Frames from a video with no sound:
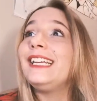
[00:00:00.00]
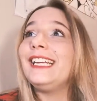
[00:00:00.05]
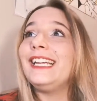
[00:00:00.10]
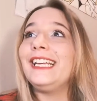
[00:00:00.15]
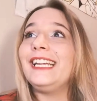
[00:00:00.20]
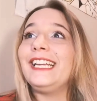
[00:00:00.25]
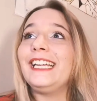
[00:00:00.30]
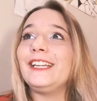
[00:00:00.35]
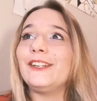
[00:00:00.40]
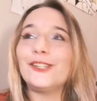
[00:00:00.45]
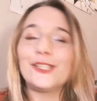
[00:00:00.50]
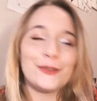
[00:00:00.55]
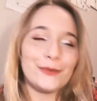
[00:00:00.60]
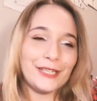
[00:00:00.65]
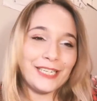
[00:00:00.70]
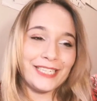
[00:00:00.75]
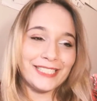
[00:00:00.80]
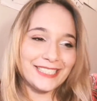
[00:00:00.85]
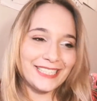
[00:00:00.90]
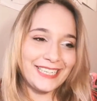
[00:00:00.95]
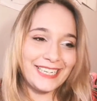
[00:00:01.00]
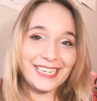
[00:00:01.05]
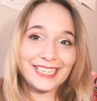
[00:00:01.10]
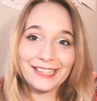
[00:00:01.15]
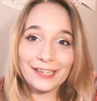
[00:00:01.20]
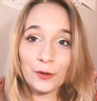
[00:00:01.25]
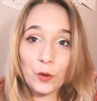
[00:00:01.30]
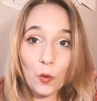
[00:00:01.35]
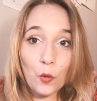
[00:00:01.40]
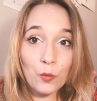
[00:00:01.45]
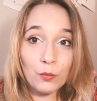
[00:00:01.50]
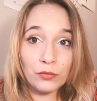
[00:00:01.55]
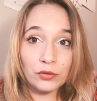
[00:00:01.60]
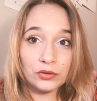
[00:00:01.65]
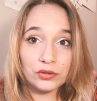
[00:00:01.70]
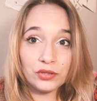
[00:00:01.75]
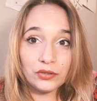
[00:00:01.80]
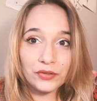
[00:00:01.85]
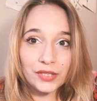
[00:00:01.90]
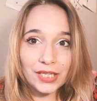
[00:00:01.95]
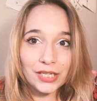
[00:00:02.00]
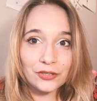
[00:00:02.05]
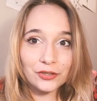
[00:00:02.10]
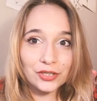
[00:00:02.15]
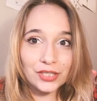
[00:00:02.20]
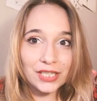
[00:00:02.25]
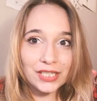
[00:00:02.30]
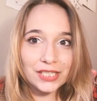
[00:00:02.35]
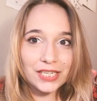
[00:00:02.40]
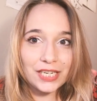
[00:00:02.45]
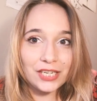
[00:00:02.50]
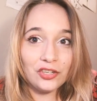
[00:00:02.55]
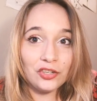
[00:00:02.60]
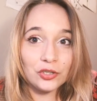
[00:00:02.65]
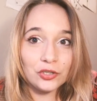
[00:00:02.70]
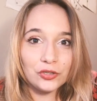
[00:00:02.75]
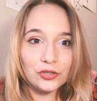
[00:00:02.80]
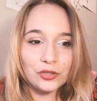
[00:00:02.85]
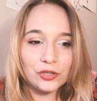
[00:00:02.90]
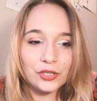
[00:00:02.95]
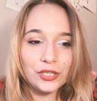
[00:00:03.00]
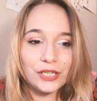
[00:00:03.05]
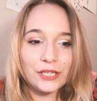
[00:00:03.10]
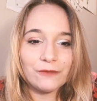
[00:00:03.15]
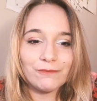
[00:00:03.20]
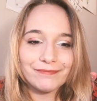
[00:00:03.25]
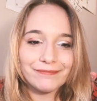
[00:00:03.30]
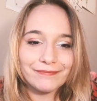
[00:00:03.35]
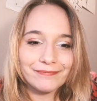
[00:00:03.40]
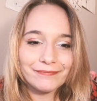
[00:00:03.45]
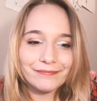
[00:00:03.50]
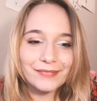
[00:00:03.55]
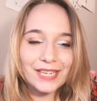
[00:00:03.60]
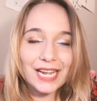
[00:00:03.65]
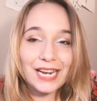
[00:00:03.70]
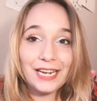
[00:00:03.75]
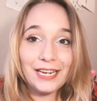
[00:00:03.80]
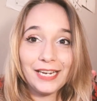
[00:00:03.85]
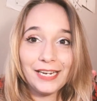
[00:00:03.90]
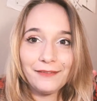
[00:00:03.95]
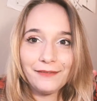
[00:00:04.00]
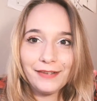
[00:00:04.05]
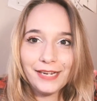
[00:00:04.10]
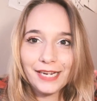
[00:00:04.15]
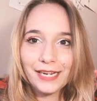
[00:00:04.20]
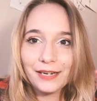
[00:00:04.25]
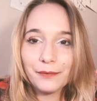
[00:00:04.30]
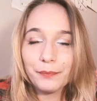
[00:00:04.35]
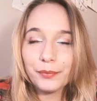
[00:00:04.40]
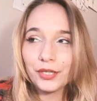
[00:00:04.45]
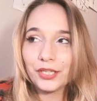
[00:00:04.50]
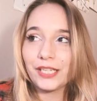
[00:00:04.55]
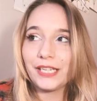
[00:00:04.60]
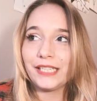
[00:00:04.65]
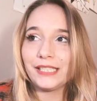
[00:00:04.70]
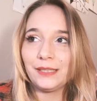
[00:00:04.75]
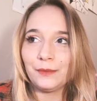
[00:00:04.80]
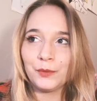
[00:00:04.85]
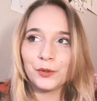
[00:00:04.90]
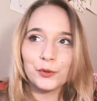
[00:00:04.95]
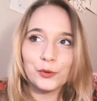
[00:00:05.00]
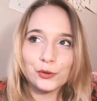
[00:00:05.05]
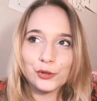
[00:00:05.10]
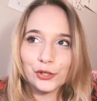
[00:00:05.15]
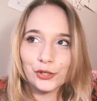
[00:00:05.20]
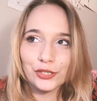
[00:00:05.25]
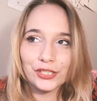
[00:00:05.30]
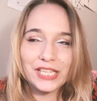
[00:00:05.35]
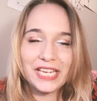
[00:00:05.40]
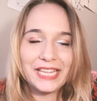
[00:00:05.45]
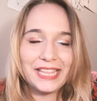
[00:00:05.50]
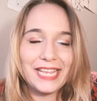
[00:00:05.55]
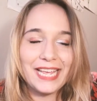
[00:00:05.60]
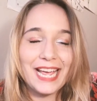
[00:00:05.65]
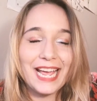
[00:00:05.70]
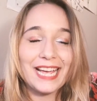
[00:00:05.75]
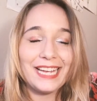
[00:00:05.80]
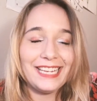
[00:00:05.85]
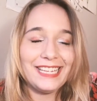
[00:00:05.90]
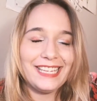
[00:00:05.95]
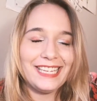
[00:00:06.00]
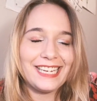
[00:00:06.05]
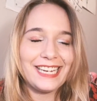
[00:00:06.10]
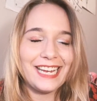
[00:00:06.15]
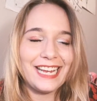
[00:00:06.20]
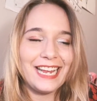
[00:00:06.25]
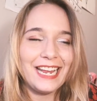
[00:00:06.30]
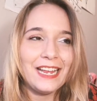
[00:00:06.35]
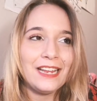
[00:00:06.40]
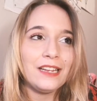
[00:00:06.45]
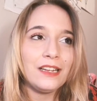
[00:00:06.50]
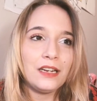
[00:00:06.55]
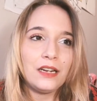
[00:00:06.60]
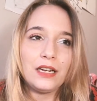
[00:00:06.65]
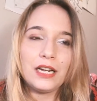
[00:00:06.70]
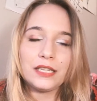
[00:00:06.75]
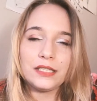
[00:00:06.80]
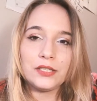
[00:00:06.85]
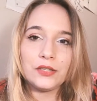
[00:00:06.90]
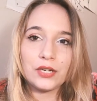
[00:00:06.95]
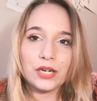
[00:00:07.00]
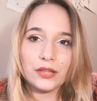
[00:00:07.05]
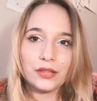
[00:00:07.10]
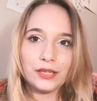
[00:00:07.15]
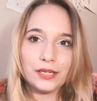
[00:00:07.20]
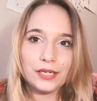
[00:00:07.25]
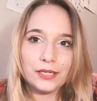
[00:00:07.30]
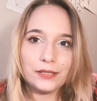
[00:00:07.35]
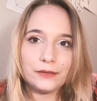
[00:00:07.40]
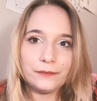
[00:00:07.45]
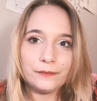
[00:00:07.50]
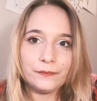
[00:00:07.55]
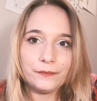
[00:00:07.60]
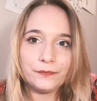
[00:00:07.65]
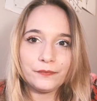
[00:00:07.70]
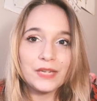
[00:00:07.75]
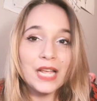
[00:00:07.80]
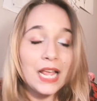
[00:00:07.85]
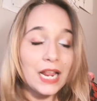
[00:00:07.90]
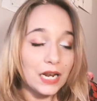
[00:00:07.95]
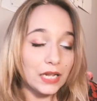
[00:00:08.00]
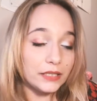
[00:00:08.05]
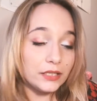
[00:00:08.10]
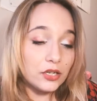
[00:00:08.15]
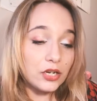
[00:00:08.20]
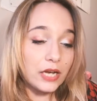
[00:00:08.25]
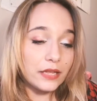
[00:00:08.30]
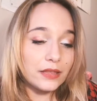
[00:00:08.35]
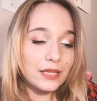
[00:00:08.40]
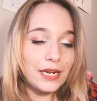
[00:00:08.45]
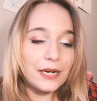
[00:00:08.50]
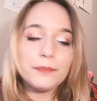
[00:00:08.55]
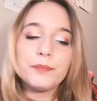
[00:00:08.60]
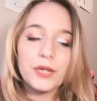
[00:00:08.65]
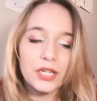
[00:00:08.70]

y os voy a enseñar a hacer un montón de cosas y yo estoy mm, living porque se me ocurrió esta idea y dije, la tengo que hacer. La tengo que hacer